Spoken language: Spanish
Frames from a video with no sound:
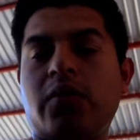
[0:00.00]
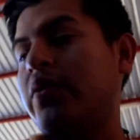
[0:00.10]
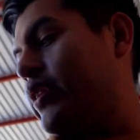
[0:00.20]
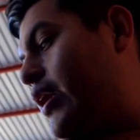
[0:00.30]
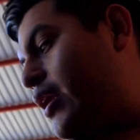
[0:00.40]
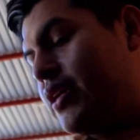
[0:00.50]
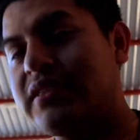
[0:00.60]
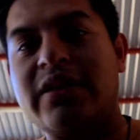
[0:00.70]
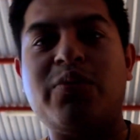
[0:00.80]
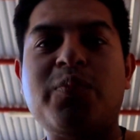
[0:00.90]
contarles
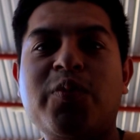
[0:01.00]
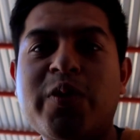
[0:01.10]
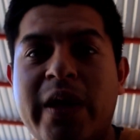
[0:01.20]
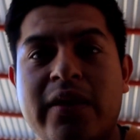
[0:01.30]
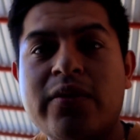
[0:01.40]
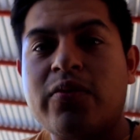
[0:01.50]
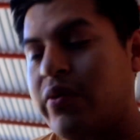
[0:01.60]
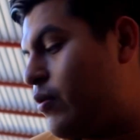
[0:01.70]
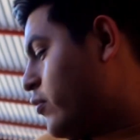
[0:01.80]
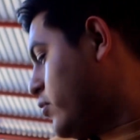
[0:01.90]
de un proyecto
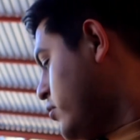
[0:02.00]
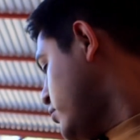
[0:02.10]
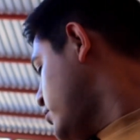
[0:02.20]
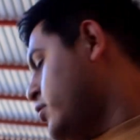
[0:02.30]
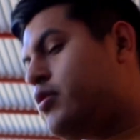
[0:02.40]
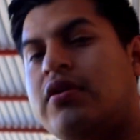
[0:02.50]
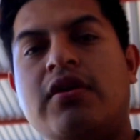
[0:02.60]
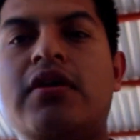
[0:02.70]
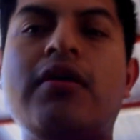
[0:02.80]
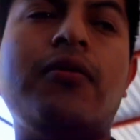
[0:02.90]
nuevo.
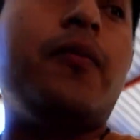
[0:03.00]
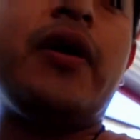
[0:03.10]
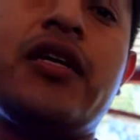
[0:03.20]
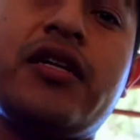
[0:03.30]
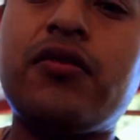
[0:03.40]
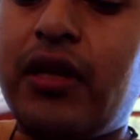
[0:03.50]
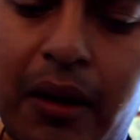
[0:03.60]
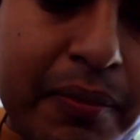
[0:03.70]
Para si tú te la